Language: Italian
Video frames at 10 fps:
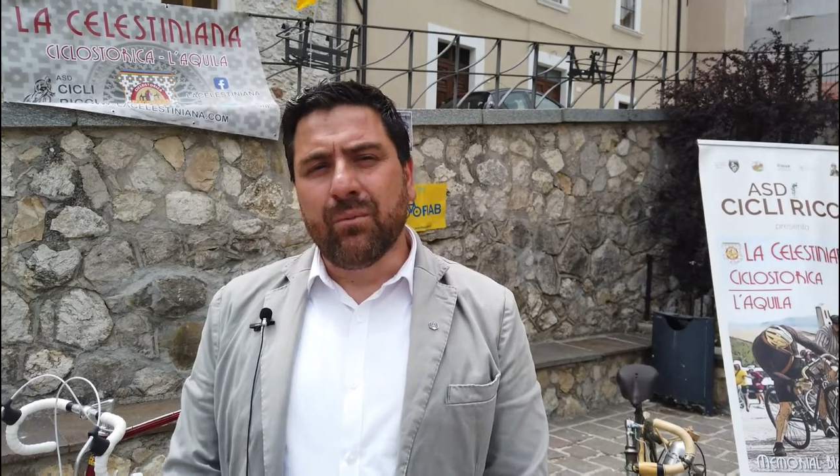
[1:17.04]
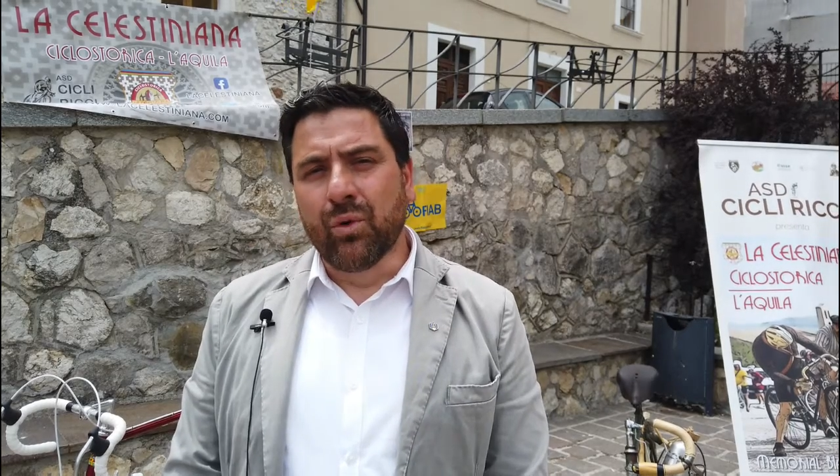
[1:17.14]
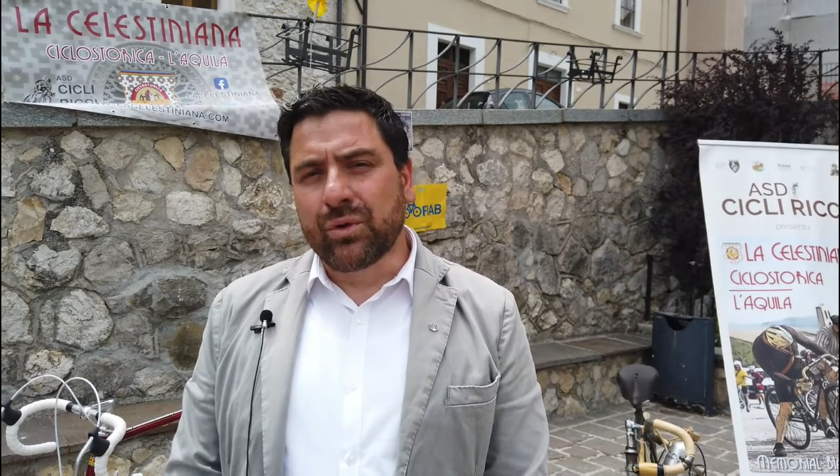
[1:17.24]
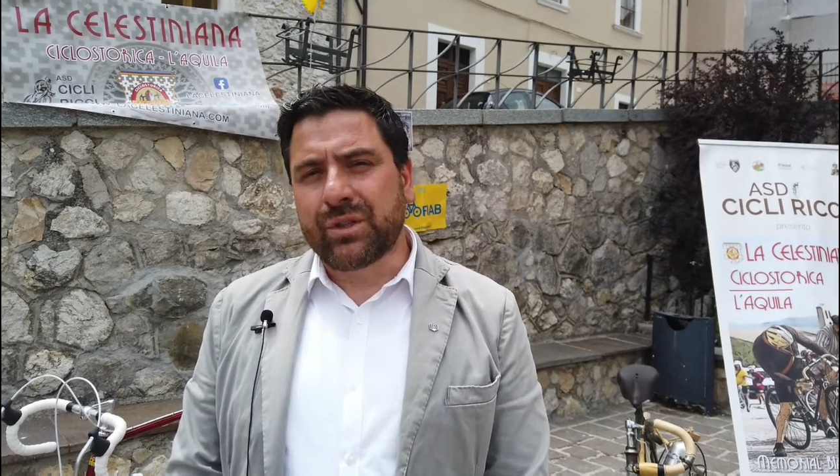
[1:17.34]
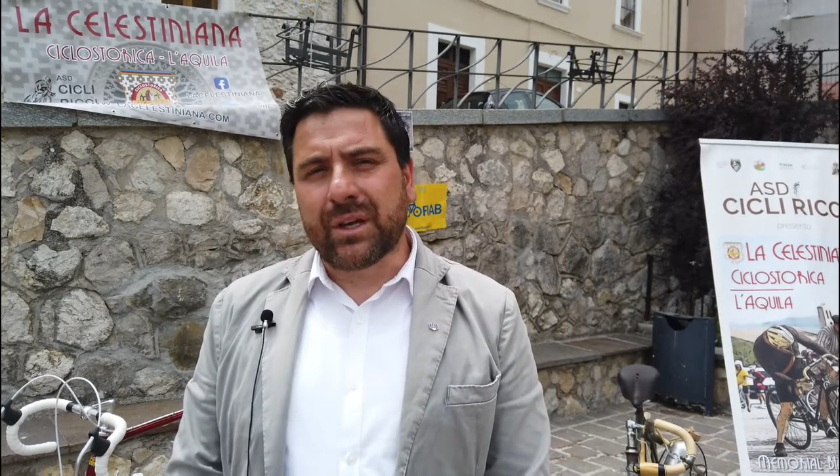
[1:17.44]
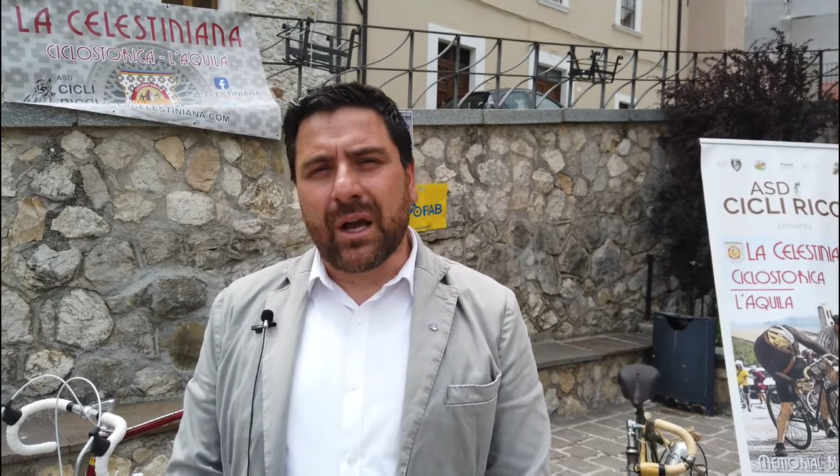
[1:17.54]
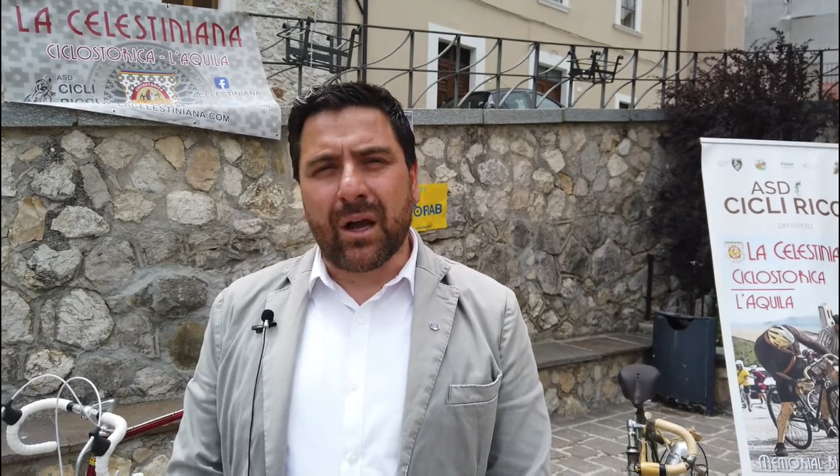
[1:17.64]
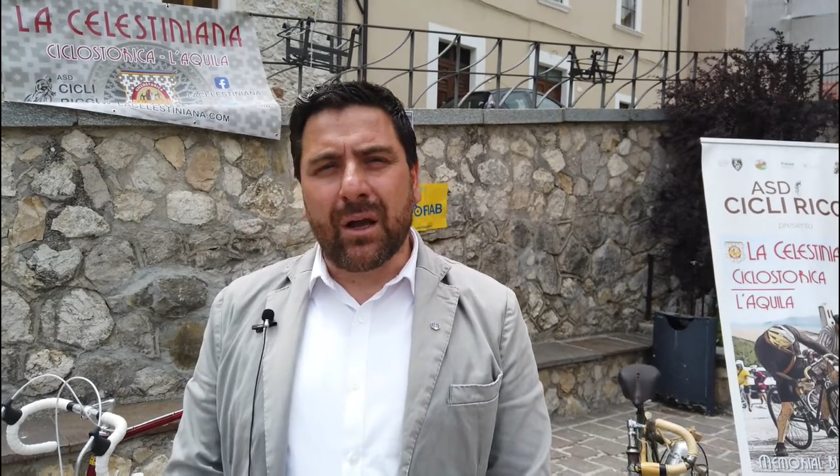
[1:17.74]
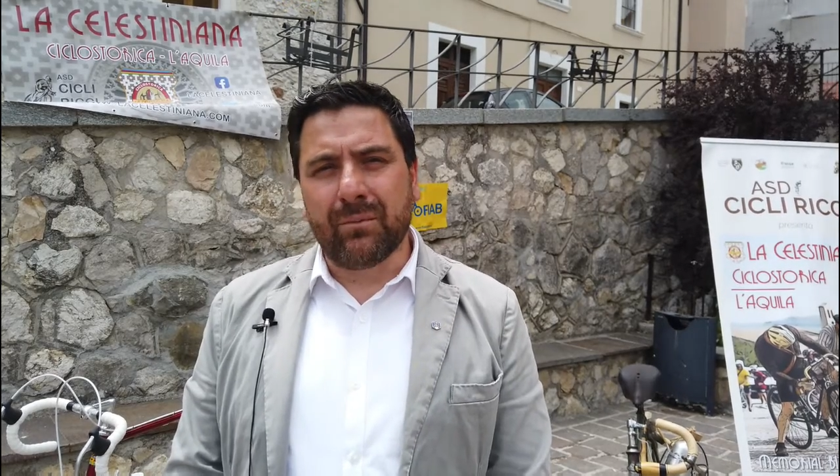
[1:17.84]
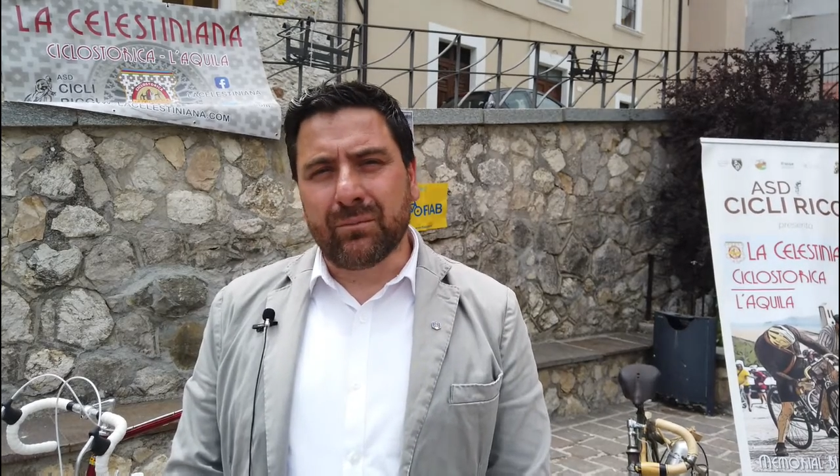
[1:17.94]

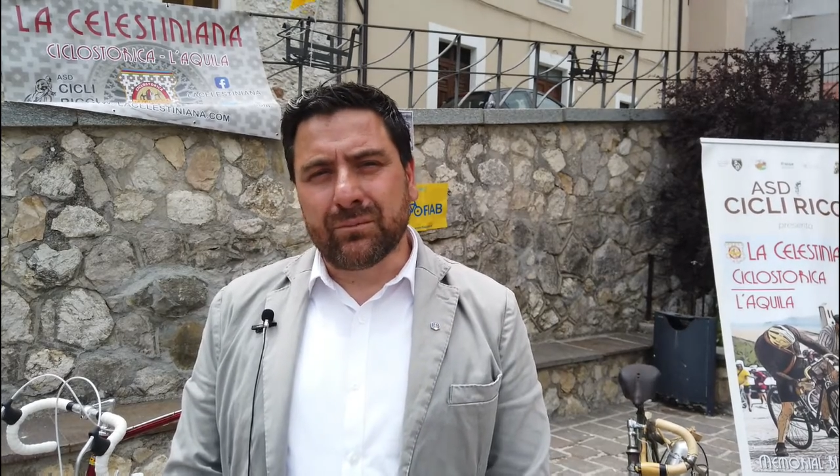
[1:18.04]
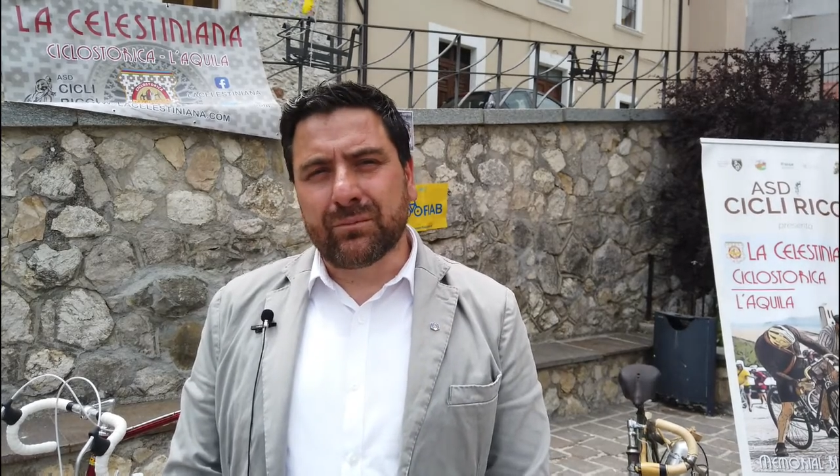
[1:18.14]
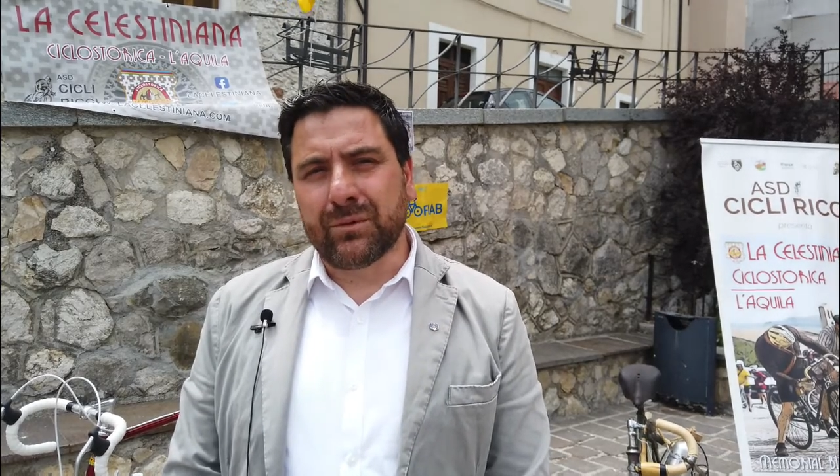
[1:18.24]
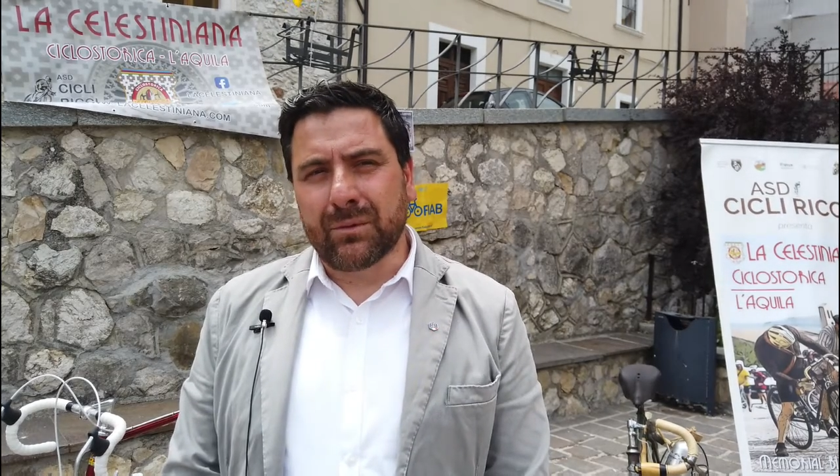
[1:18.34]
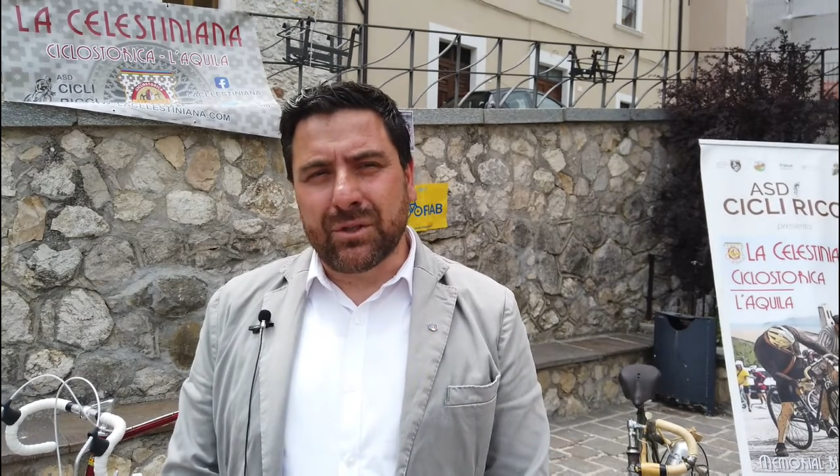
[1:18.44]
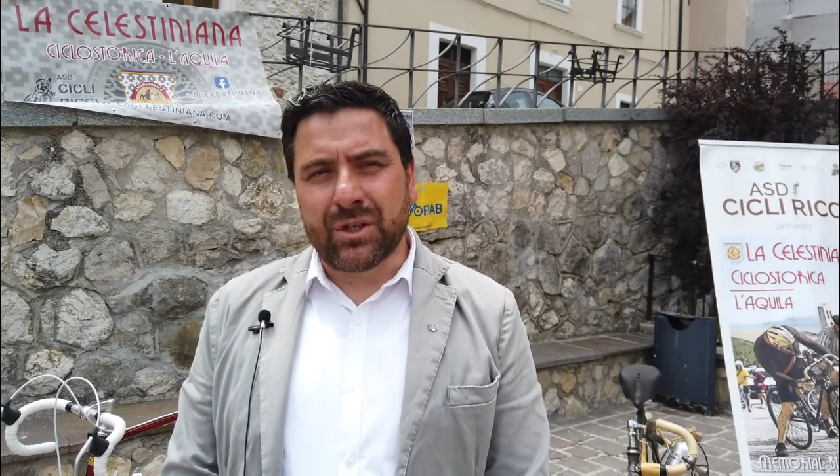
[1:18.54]
musica mm,